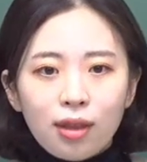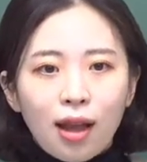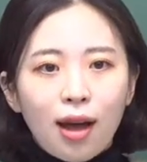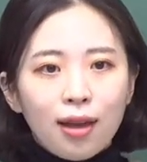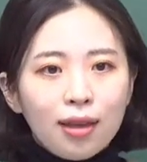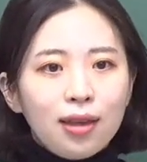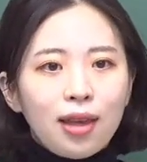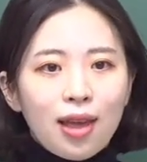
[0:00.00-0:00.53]

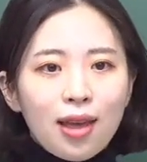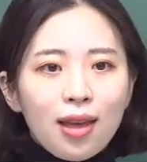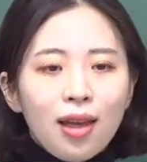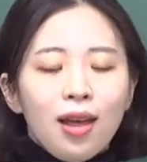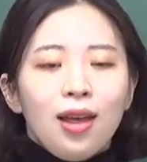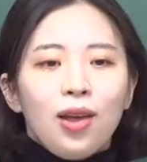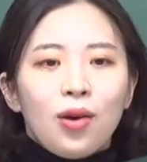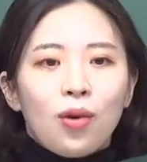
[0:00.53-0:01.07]
나이에
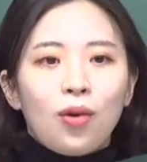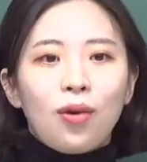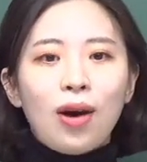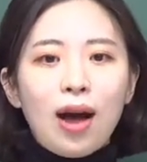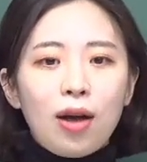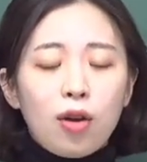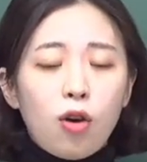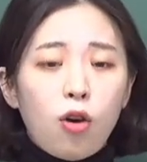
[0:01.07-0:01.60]

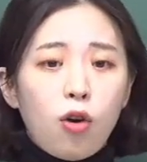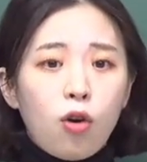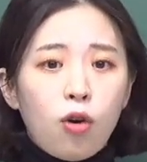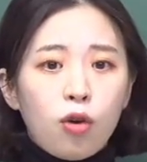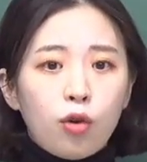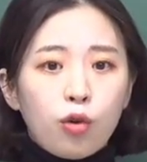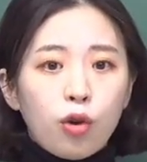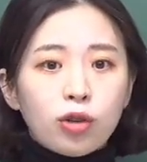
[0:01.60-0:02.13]
어,
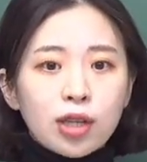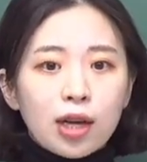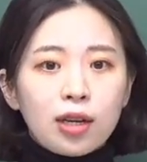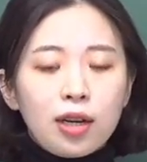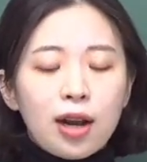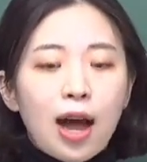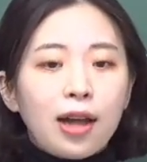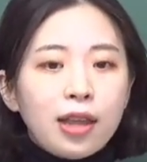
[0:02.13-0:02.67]
어,
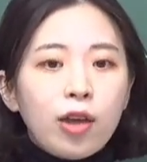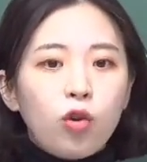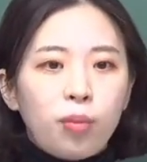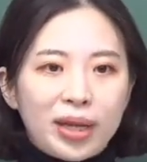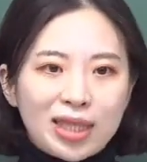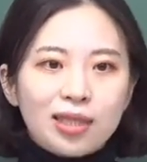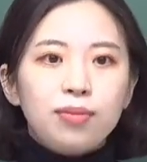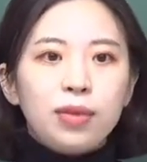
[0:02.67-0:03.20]
여자를 아내로
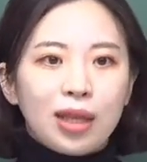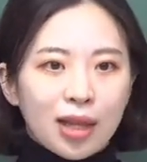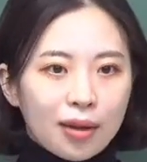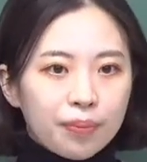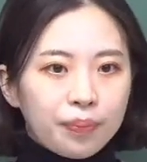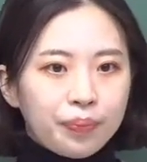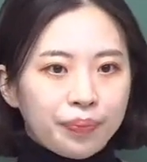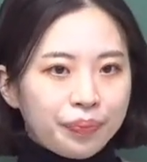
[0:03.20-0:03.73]
맞습니다.
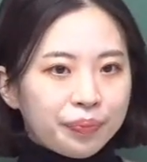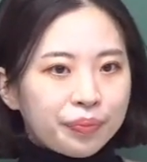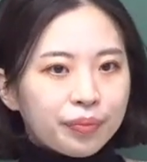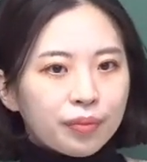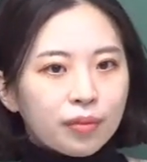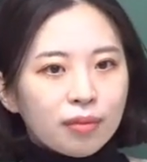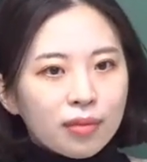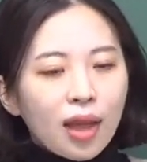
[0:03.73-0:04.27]

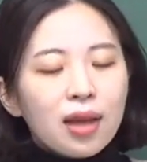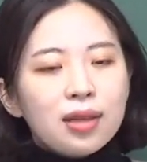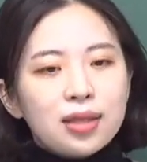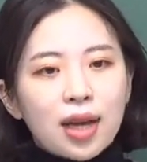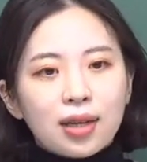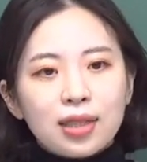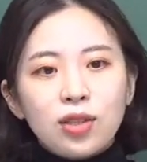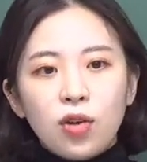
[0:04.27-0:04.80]

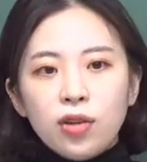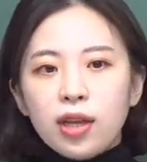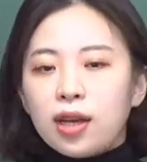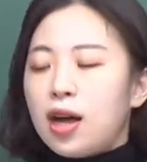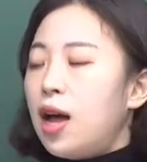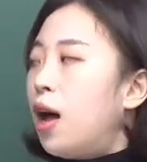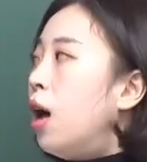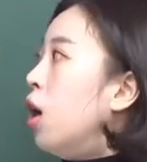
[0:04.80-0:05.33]
자,
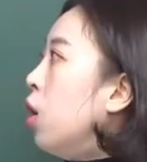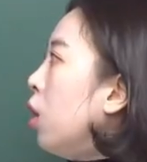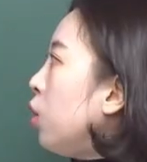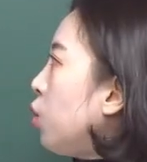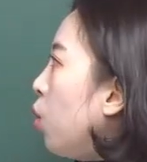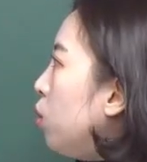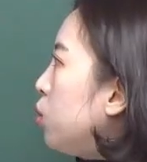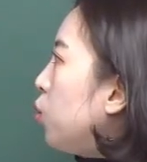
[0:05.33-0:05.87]
그러니까
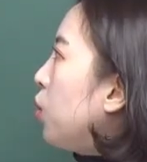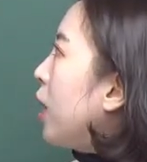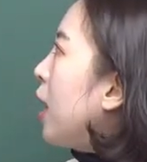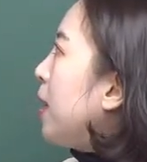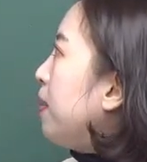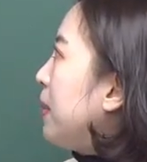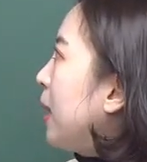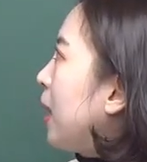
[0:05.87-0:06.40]
효종의
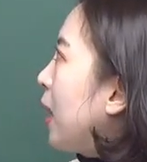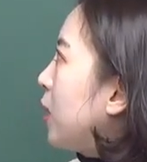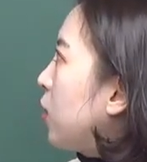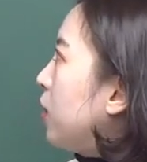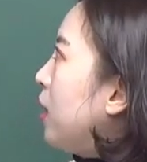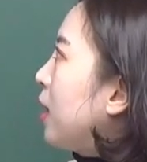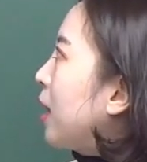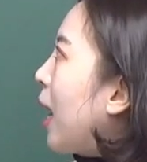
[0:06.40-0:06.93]

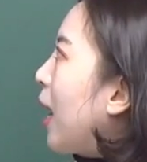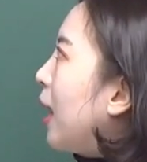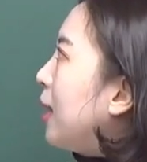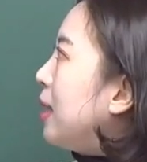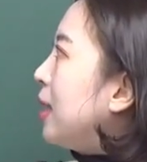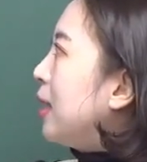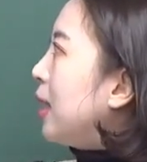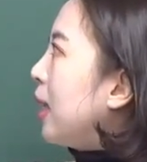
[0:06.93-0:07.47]
입장에서는
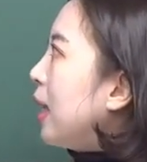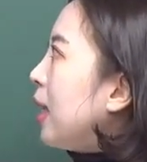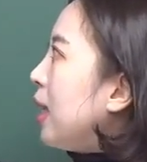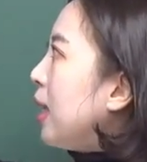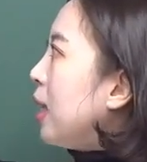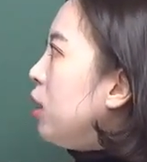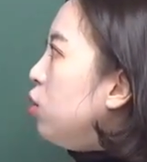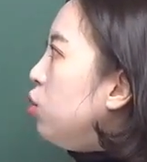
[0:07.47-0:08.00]
당시
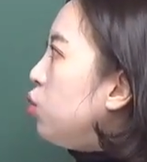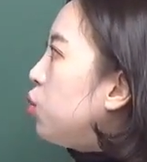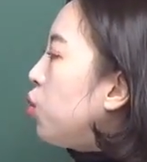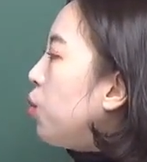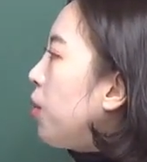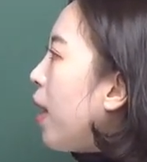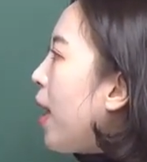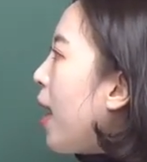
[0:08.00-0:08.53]

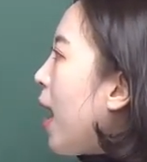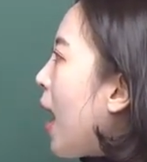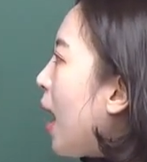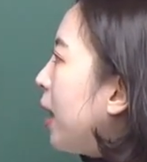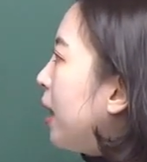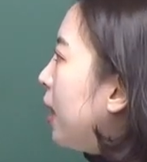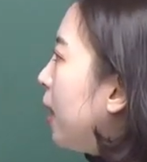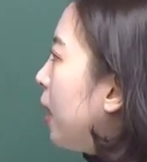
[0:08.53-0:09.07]
인조의
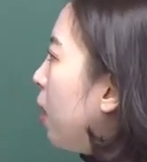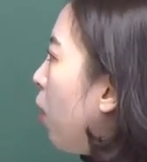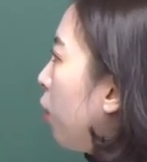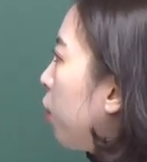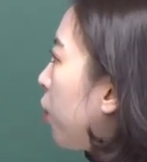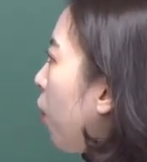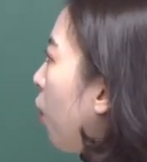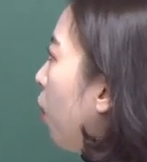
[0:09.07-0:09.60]

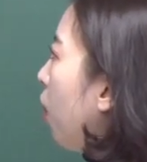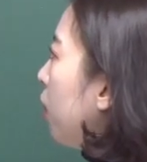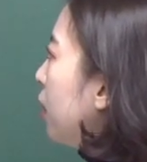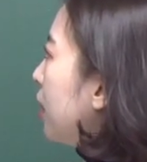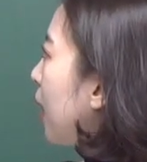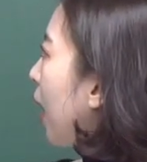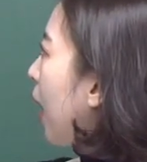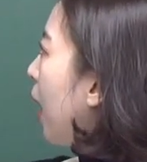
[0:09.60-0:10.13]
아들이었던
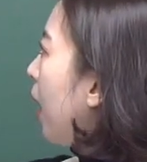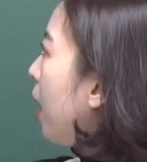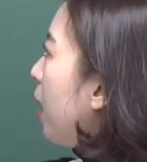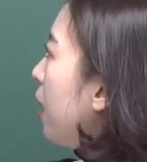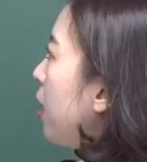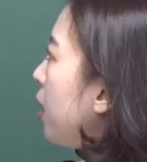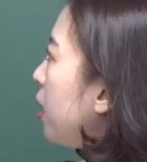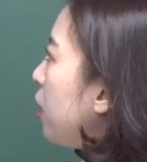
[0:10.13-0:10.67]
자,
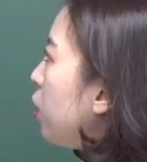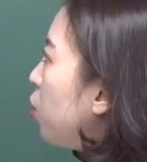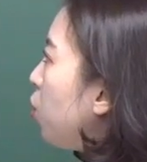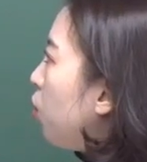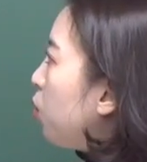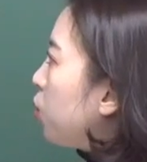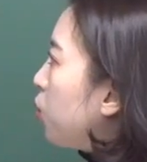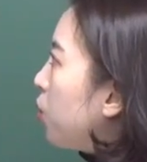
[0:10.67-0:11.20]
이
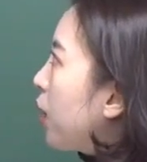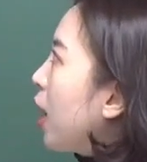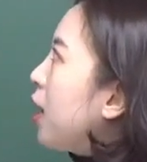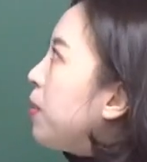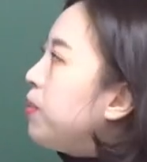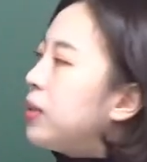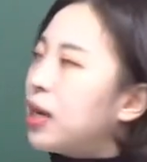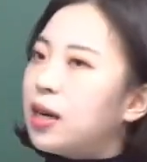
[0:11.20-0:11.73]
효종의
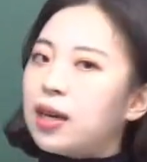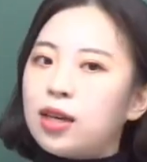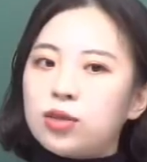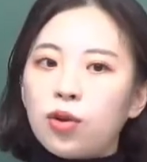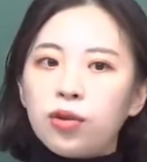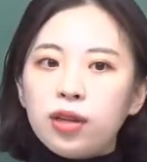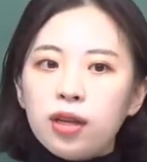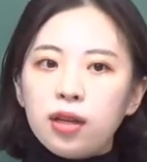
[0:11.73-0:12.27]

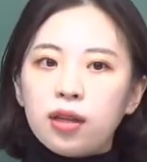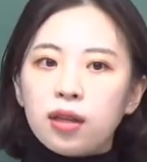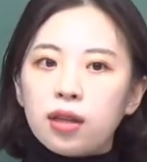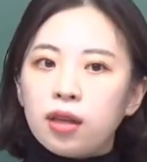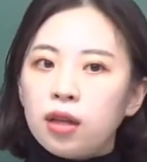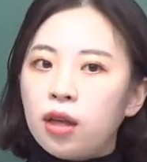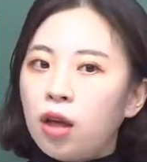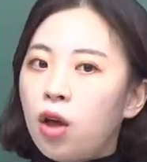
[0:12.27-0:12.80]
입장에서는
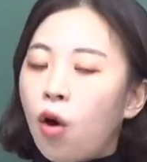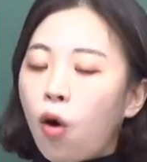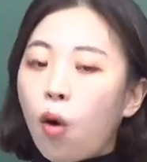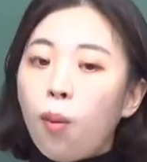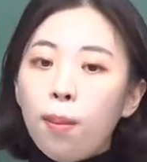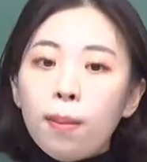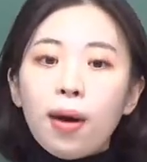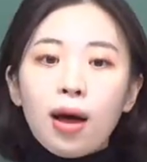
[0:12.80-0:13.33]

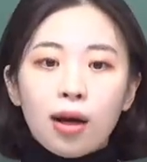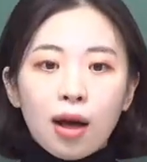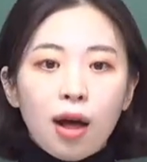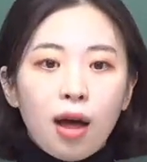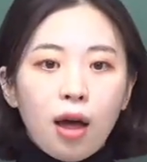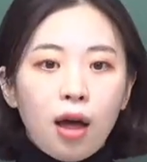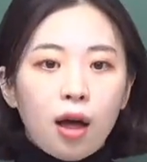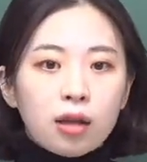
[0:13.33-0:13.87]

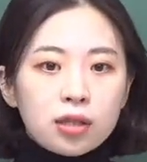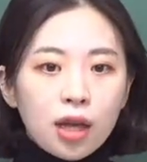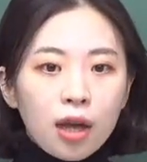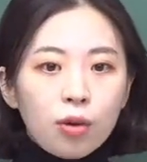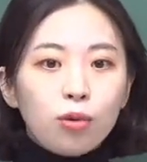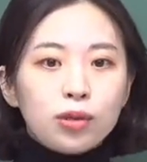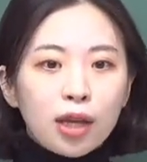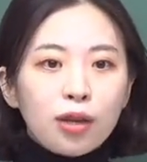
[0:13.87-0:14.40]
엄마가
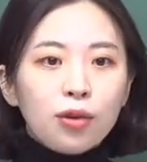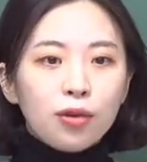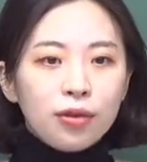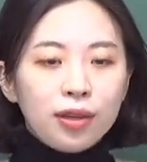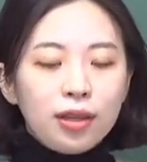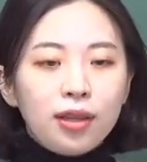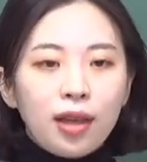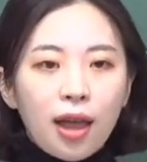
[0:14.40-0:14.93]
새로
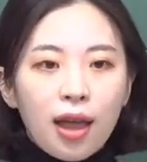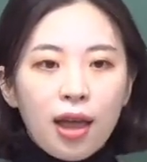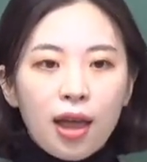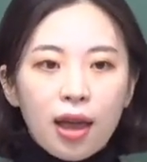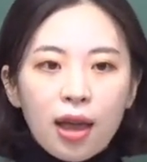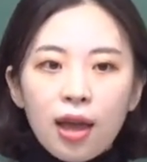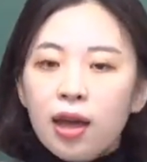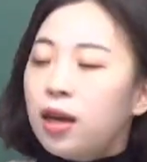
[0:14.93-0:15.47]

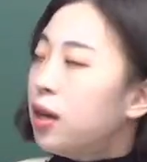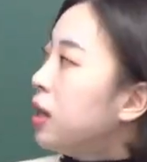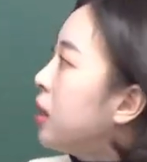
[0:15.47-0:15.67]
생겼는데 이